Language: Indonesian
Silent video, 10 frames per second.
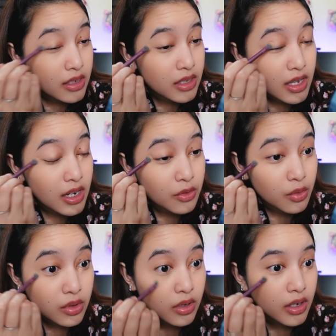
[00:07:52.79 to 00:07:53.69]
segala
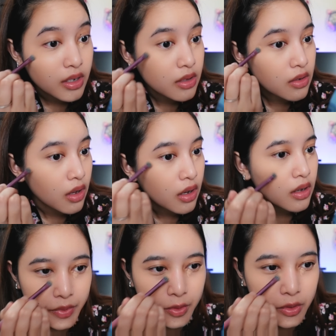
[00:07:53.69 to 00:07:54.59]
tutor gitu loh
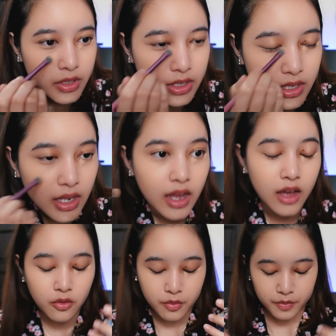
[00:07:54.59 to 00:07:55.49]
terus
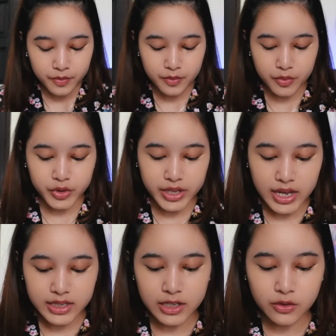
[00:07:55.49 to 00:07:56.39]
aku punya
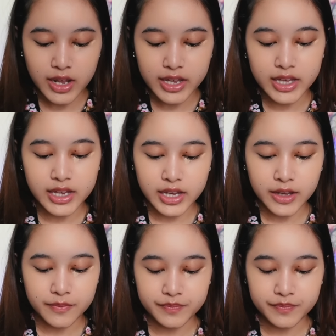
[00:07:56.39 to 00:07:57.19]
satu lagi